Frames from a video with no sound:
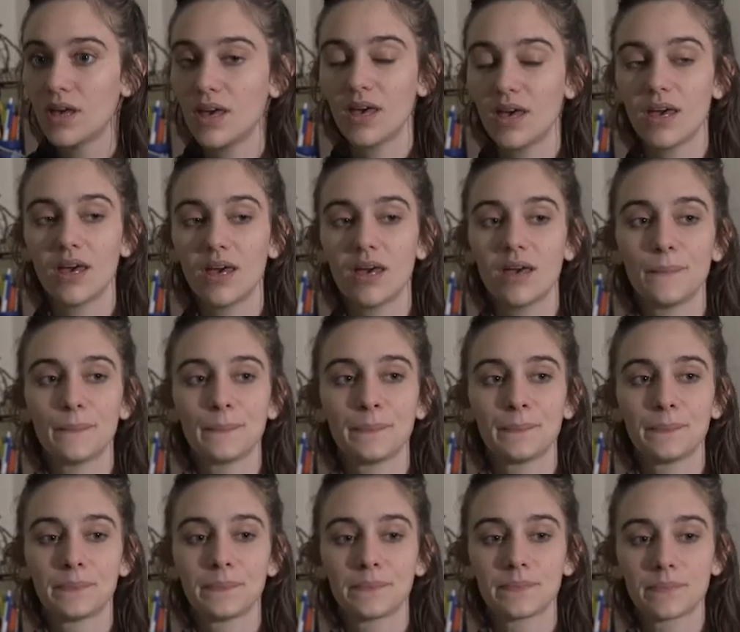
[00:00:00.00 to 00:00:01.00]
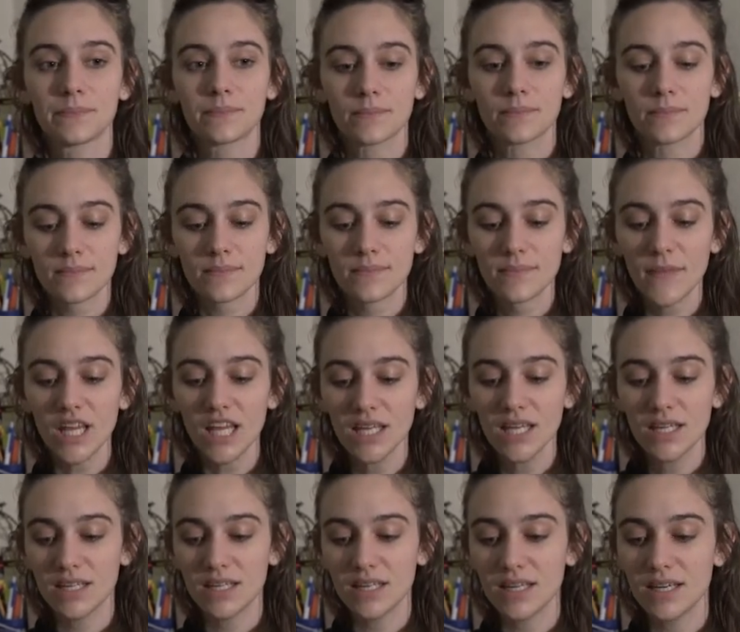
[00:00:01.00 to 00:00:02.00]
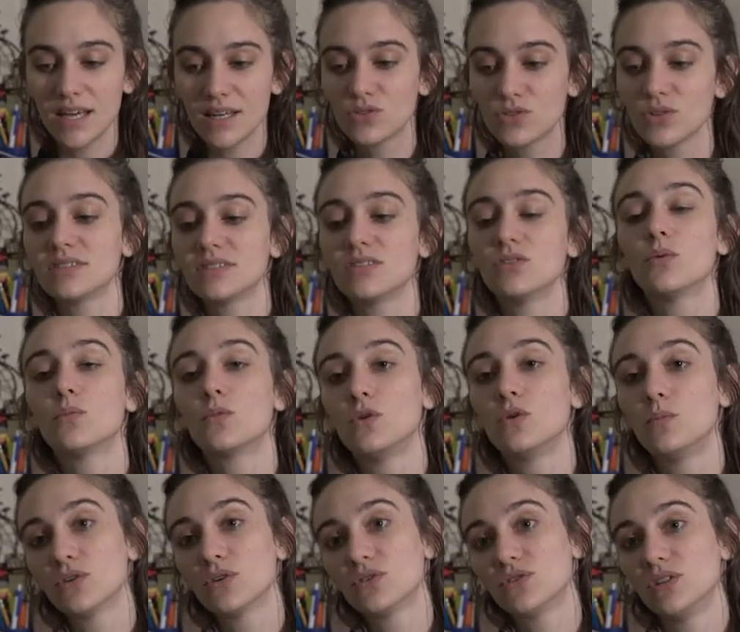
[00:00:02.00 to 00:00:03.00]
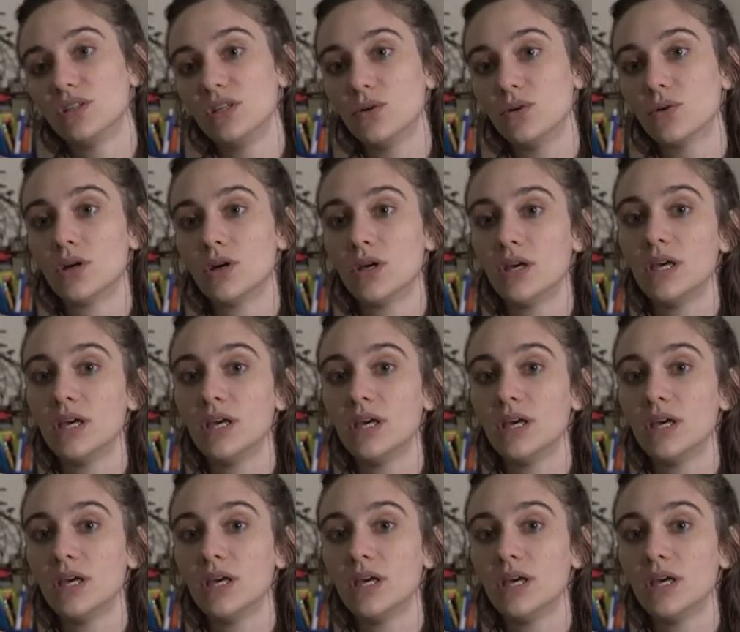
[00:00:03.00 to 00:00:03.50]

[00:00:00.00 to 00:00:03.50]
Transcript: eh, y eso ha sido muy positivo.